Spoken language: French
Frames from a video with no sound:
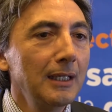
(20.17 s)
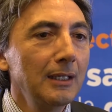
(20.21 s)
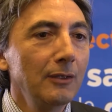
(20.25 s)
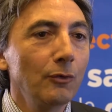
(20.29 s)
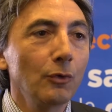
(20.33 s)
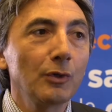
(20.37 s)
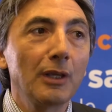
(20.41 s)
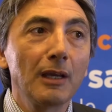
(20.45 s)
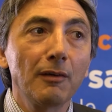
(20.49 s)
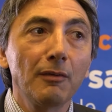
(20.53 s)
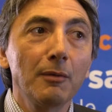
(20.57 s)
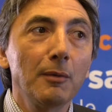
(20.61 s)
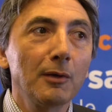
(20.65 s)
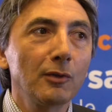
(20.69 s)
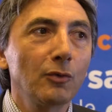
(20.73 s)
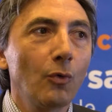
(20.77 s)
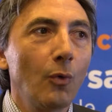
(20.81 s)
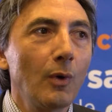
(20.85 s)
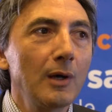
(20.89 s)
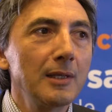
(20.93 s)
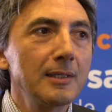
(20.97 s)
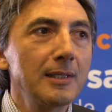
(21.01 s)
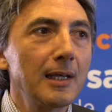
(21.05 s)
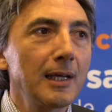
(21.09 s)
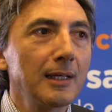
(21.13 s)
Donc il y a vraiment
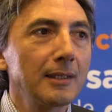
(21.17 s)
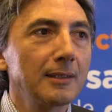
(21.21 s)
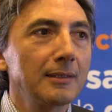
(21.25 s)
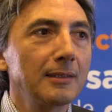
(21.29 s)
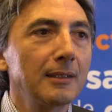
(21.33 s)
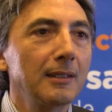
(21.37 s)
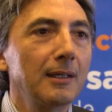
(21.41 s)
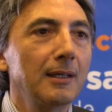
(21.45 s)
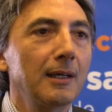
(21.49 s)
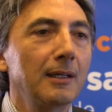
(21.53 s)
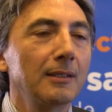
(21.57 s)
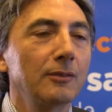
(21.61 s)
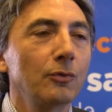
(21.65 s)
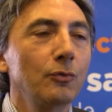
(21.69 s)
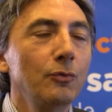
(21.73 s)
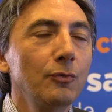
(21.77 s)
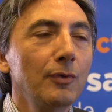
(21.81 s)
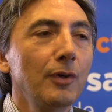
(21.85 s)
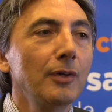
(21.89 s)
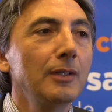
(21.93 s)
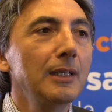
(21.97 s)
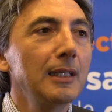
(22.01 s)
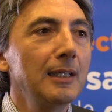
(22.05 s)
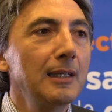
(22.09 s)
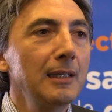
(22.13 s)
trois axes à
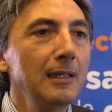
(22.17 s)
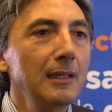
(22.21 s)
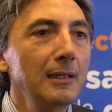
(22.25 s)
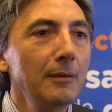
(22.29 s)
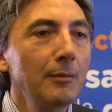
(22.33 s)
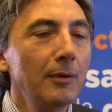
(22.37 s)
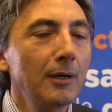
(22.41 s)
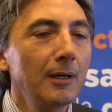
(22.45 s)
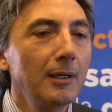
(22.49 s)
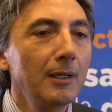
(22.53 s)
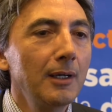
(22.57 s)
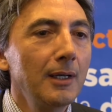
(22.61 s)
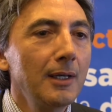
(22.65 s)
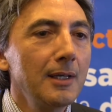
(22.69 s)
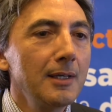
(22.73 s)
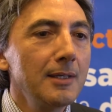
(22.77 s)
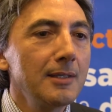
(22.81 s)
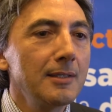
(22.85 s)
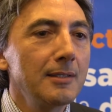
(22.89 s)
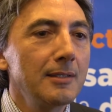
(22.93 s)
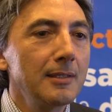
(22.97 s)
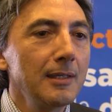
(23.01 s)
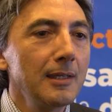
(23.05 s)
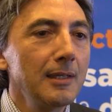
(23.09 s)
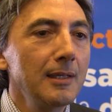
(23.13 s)
trouver en équilibre.
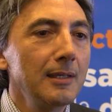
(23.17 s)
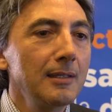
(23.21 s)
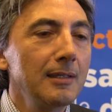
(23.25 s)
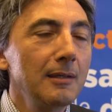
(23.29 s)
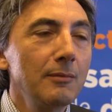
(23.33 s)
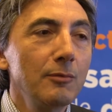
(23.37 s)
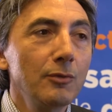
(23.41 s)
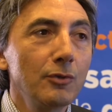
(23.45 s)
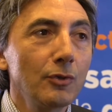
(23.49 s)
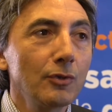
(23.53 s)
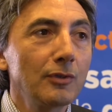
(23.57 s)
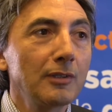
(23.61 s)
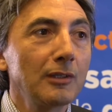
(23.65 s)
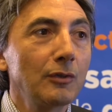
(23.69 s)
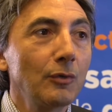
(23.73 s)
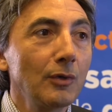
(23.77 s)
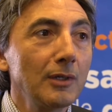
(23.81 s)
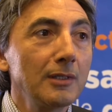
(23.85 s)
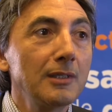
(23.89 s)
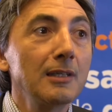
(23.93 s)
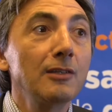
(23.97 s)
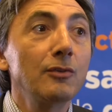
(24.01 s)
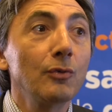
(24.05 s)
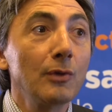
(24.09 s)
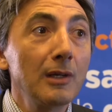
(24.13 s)
C'est des mesures de
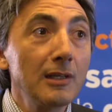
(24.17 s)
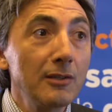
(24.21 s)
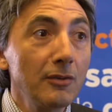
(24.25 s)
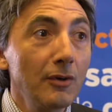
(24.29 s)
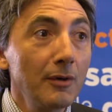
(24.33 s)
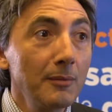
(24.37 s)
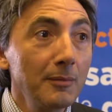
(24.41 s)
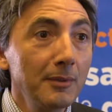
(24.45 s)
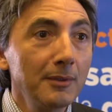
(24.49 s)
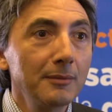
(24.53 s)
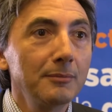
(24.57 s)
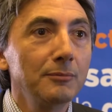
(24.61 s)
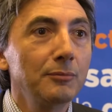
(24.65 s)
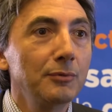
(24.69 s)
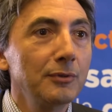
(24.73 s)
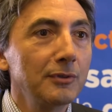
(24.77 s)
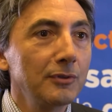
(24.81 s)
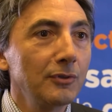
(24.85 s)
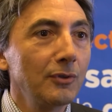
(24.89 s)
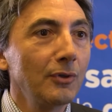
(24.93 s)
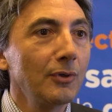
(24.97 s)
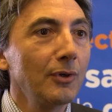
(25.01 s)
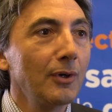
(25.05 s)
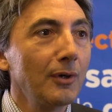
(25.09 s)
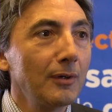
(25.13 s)
sécurité sur les hommes,
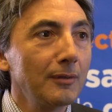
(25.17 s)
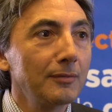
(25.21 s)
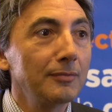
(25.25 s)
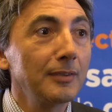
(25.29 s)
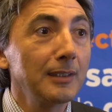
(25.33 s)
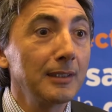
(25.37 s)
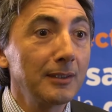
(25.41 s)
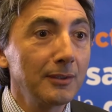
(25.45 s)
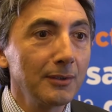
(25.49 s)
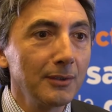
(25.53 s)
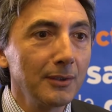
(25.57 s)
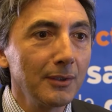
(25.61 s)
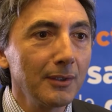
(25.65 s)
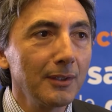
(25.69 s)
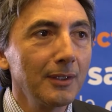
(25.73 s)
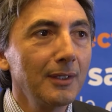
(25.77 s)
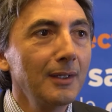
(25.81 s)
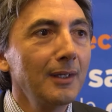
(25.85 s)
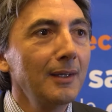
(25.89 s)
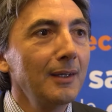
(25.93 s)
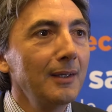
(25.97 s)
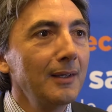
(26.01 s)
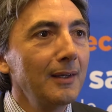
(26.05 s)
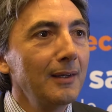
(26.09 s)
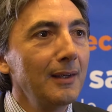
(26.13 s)
puisque en fait
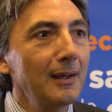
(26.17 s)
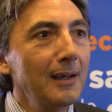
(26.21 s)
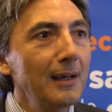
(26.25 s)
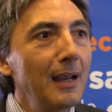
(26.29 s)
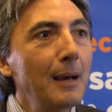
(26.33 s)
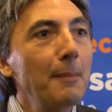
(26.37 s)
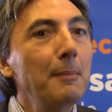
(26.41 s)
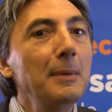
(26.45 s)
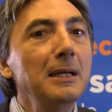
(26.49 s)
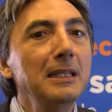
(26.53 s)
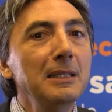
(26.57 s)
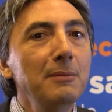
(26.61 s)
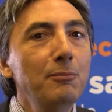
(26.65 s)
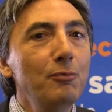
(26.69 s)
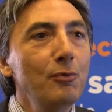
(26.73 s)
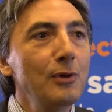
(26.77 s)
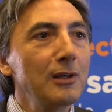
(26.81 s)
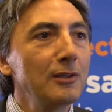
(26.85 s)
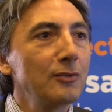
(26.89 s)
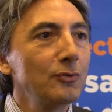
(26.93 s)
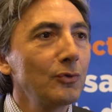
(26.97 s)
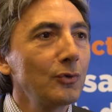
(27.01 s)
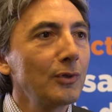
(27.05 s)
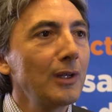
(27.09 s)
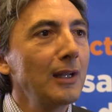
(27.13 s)
la
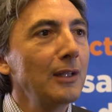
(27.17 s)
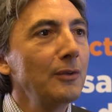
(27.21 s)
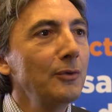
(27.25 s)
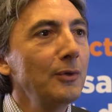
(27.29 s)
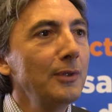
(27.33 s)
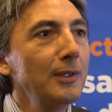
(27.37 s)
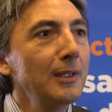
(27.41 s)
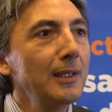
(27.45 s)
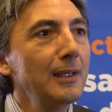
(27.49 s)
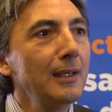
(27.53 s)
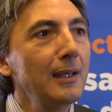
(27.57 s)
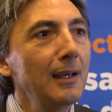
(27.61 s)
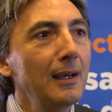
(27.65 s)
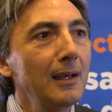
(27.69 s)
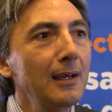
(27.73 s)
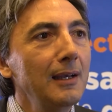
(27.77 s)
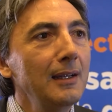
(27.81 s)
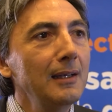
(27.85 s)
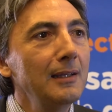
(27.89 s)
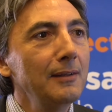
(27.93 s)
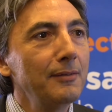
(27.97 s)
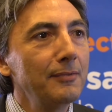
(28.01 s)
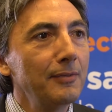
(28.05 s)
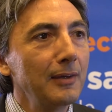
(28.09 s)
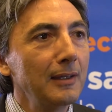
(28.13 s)
manipulation de la donnée,
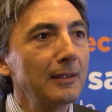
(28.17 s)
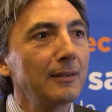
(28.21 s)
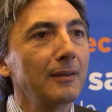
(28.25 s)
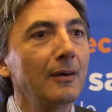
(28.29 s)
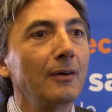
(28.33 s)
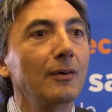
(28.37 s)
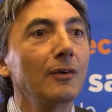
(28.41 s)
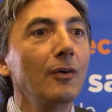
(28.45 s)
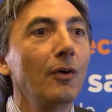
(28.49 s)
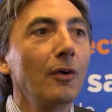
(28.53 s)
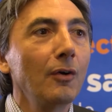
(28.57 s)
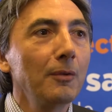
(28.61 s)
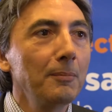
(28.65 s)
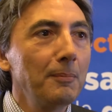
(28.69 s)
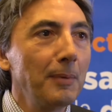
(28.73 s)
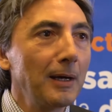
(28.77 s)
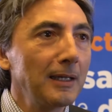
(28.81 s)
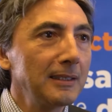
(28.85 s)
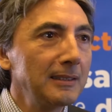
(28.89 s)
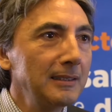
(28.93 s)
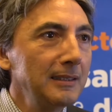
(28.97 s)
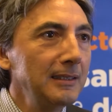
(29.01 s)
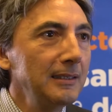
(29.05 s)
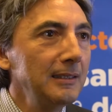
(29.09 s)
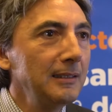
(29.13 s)
elle est faite en grande
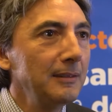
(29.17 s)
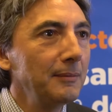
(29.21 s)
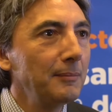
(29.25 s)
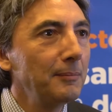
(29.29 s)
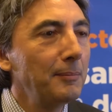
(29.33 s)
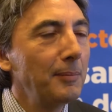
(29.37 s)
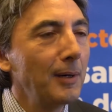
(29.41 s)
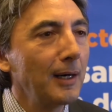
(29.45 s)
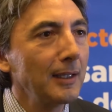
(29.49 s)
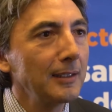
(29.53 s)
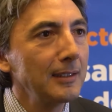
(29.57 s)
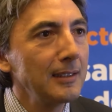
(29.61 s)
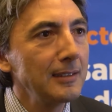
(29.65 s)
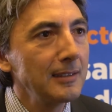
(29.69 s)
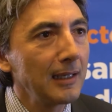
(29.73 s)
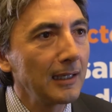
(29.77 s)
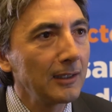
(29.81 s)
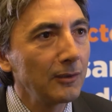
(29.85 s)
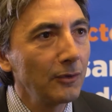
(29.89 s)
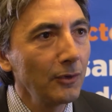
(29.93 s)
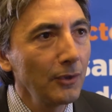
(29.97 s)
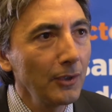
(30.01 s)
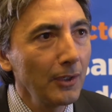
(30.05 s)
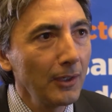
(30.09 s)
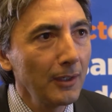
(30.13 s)
partie par des
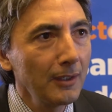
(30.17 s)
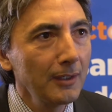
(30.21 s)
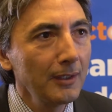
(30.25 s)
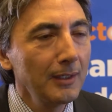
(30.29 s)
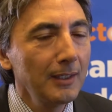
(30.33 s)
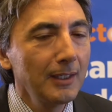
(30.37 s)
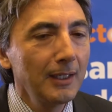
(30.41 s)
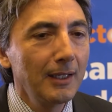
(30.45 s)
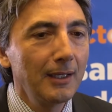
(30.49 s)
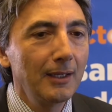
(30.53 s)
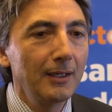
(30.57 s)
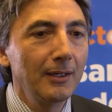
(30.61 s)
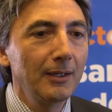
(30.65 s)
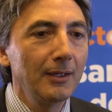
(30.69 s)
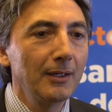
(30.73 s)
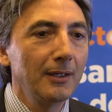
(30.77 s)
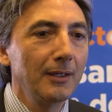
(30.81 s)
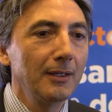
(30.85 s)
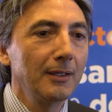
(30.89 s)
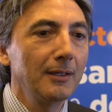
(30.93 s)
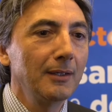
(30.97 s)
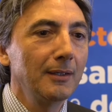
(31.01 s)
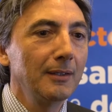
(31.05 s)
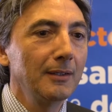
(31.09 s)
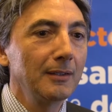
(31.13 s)
acteurs,
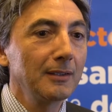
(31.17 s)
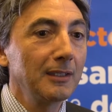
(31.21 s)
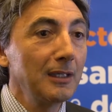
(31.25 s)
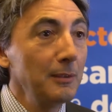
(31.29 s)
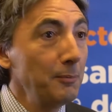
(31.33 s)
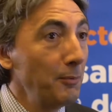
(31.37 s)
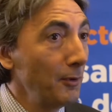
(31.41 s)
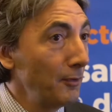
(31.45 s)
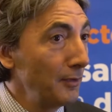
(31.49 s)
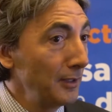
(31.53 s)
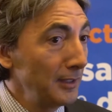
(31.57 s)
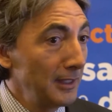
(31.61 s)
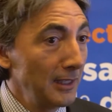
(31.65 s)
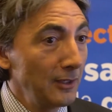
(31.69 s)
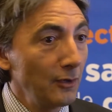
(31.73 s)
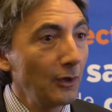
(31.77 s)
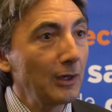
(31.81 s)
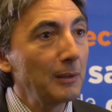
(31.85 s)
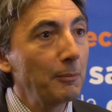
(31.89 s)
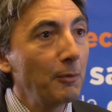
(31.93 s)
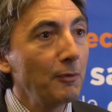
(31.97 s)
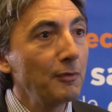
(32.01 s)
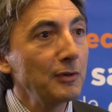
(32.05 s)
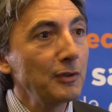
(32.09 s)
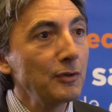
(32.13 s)
euh, qui peuvent être d'ailleurs
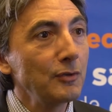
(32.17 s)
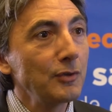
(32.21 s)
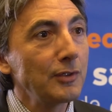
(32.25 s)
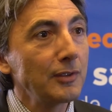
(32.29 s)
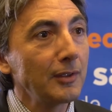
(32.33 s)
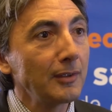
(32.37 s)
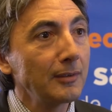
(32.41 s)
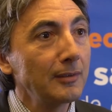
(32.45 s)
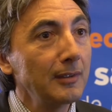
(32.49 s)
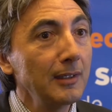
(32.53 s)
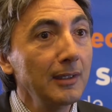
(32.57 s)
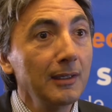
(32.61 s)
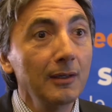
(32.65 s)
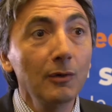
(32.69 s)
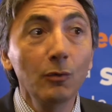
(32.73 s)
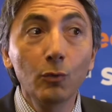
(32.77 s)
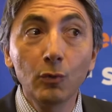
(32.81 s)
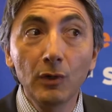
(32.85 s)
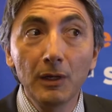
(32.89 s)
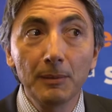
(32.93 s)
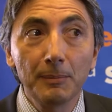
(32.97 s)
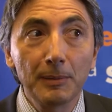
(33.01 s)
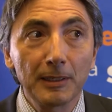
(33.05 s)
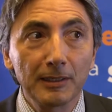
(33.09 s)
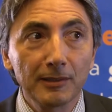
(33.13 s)
les professionnels de santé ou
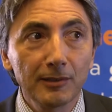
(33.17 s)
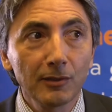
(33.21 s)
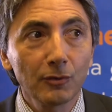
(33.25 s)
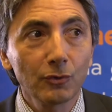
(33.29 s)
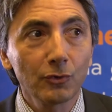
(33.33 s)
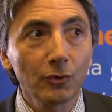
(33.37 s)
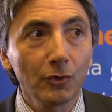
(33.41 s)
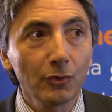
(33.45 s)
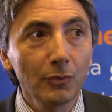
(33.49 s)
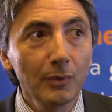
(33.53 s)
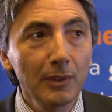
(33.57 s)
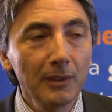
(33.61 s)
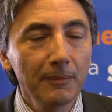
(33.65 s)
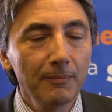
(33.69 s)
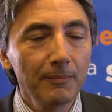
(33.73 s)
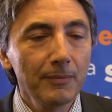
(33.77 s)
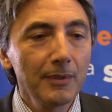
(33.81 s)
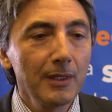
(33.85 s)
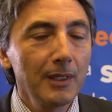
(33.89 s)
les patients aujourd'hui.